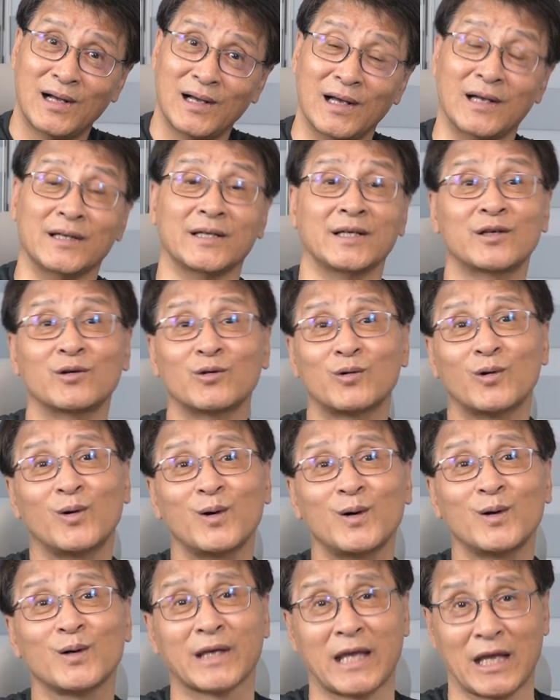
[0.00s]
예,
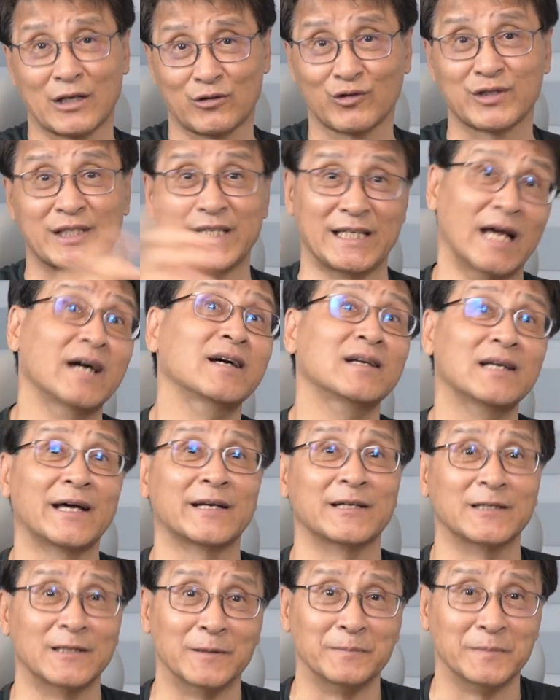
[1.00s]
이러고 계속 진행을
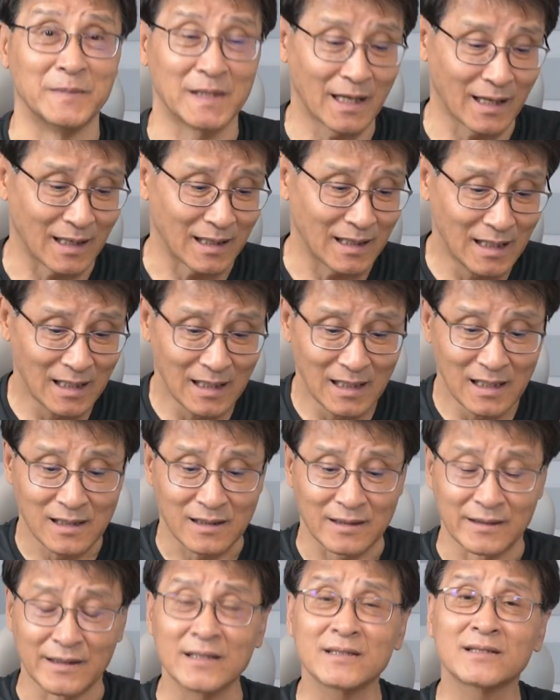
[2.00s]
하는 겁니다.
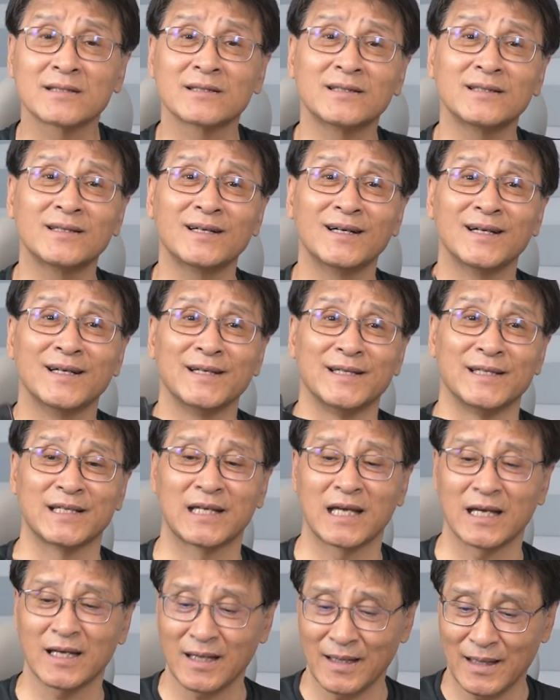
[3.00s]
그래서
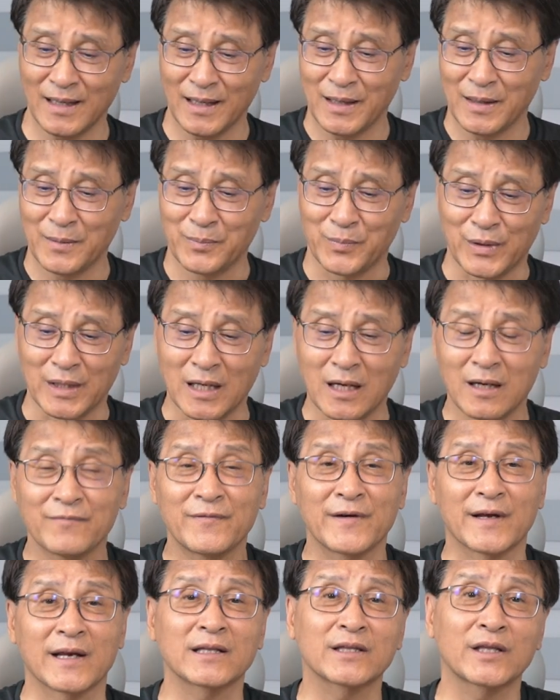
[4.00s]
이게
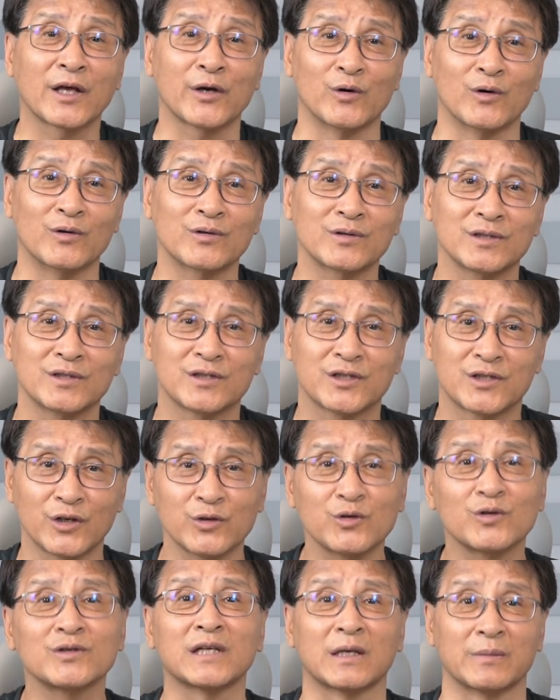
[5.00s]
비아페라타용
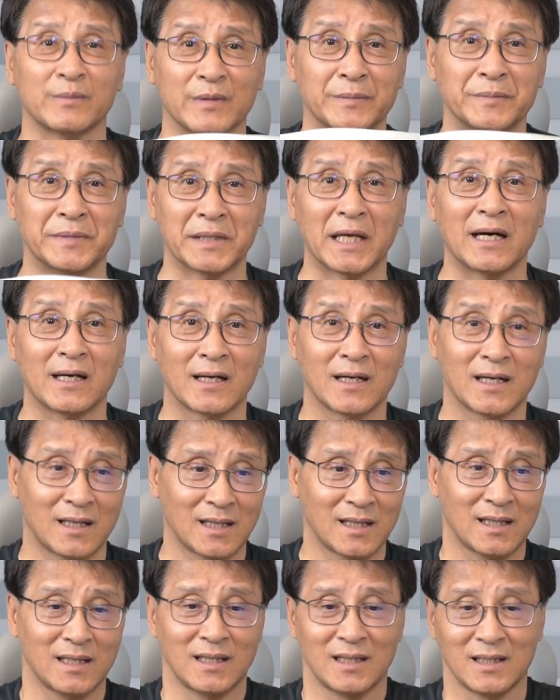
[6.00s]
전용 장비입니다.
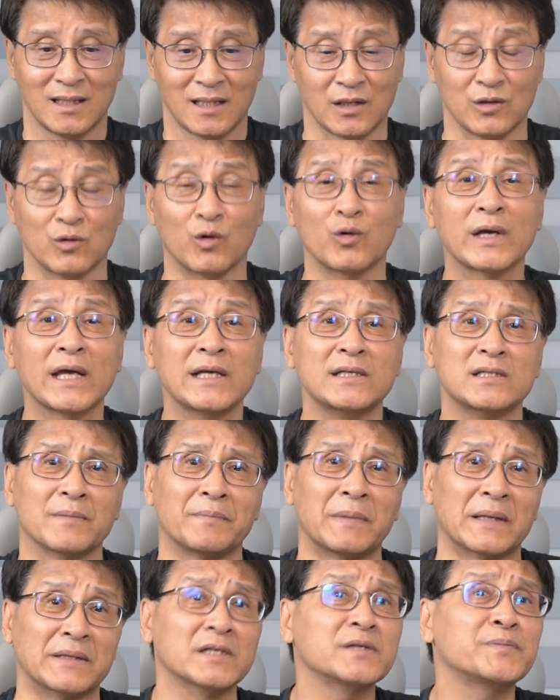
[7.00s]
요게 이제
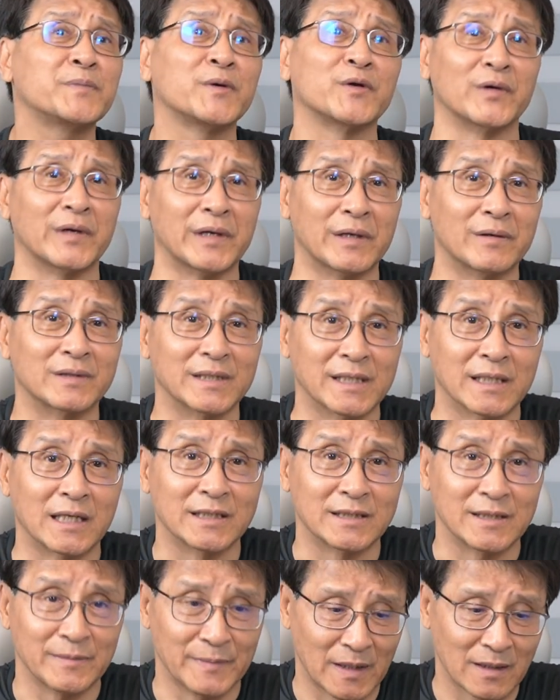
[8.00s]
반드시 필요해요. 거기
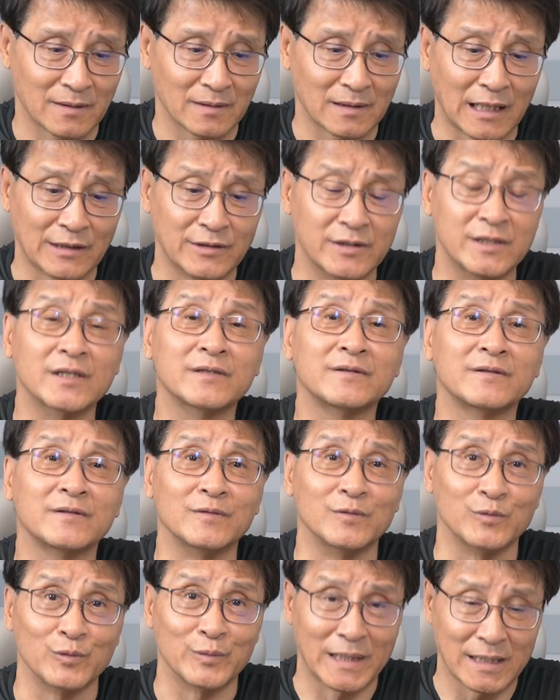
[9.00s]
가시면.
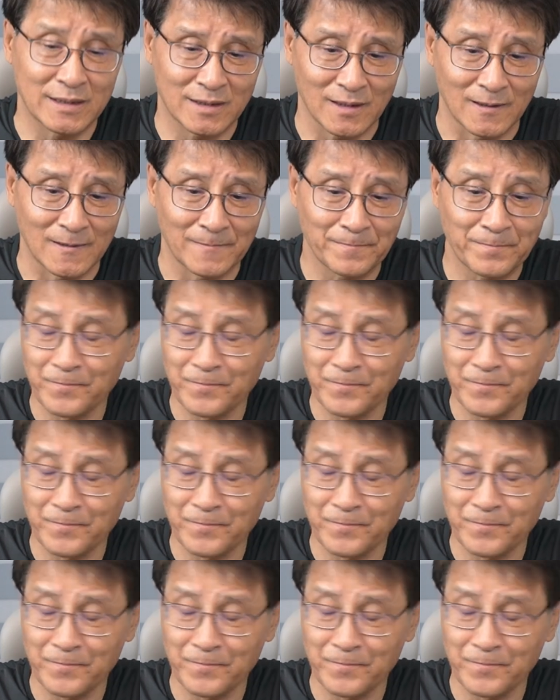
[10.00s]
안전을 위해서.